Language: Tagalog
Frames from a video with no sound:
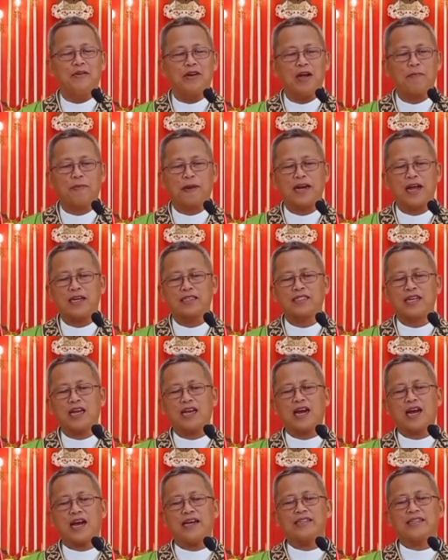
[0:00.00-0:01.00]
Ah, una
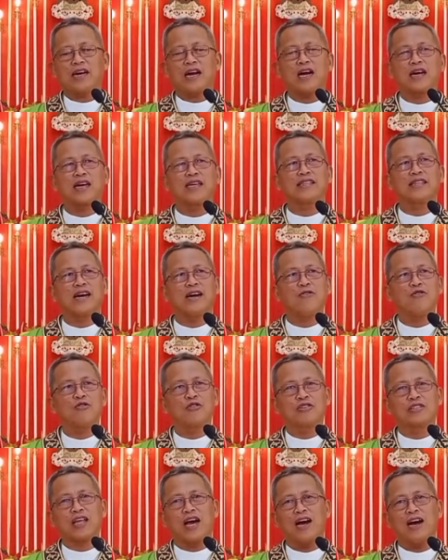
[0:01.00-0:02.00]
panagsara kay takakita
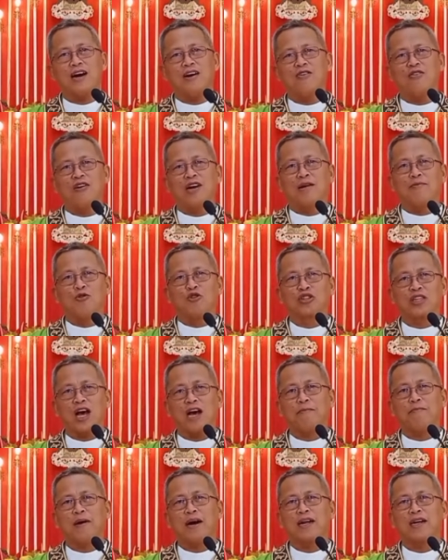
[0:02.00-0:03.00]
og tao nga
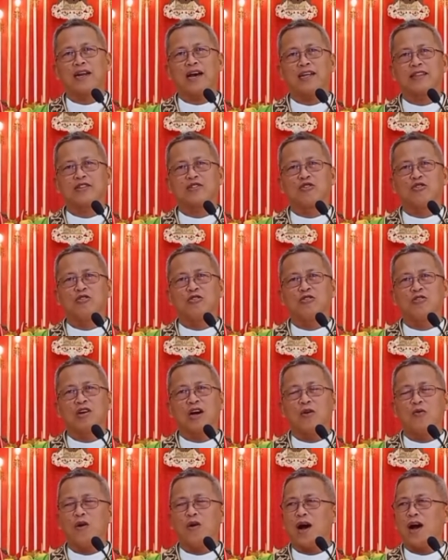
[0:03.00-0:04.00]
mutabang nato
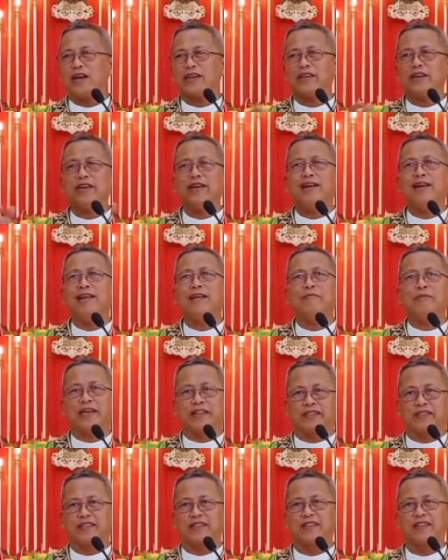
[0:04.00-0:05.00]
nga wa gi
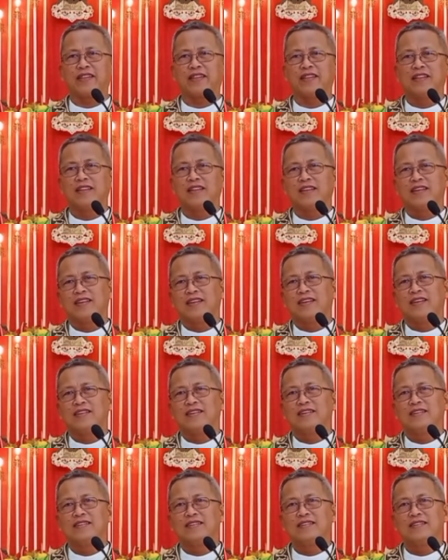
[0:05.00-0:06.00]
limit.
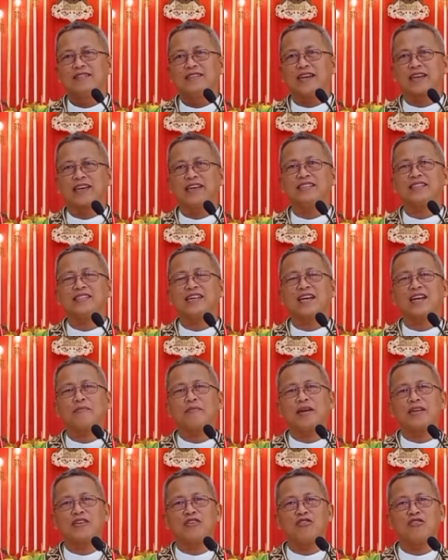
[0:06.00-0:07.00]
Nya kinsa ra
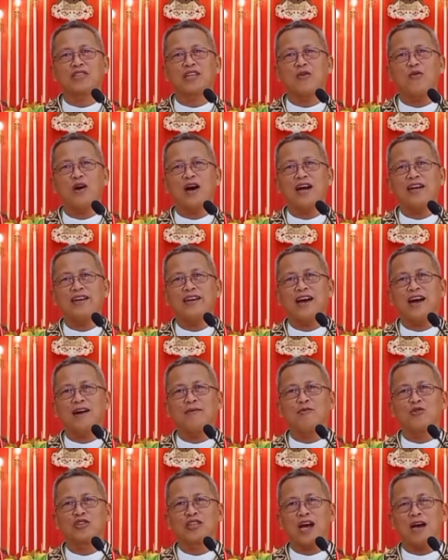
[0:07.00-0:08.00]
man gyung
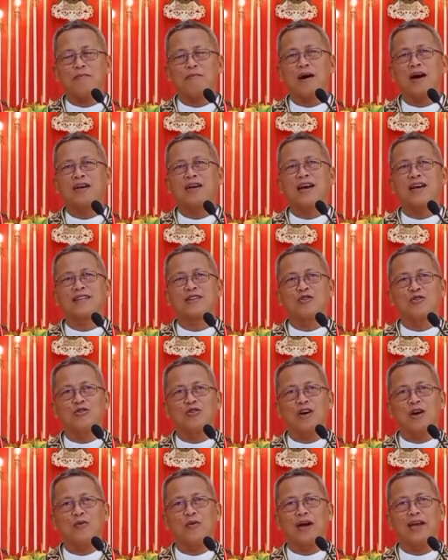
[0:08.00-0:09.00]
tawhana ang mutabang
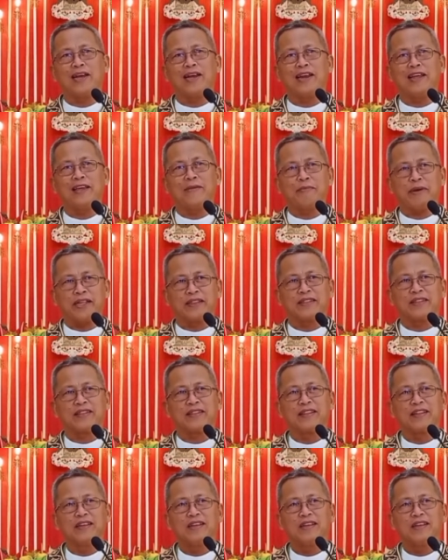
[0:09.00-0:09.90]
nato nga way limit